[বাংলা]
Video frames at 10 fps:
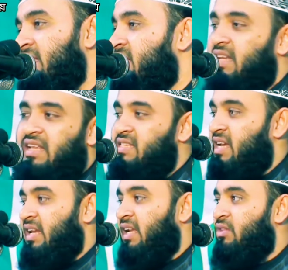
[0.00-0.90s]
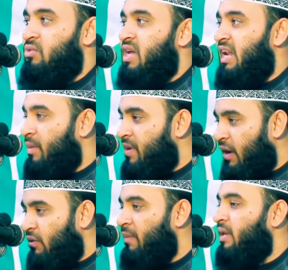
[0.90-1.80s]
জান্নাত চাই না কিন্তু জাহান্নামের
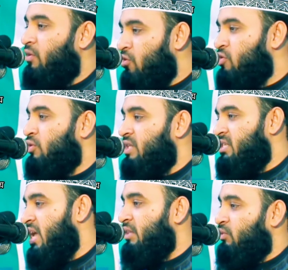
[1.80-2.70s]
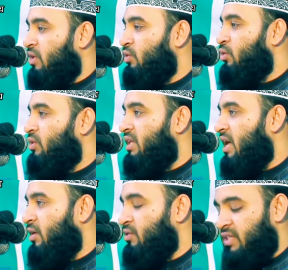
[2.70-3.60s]
আগুন আমারে কষ্ট দিচ্ছে এতটা দূরত্বে
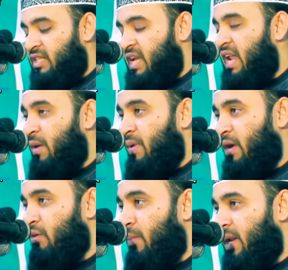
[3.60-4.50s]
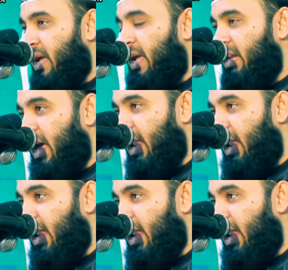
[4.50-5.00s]
রাখো যাতে জাহান্নামের আগুন আমার গায়ে না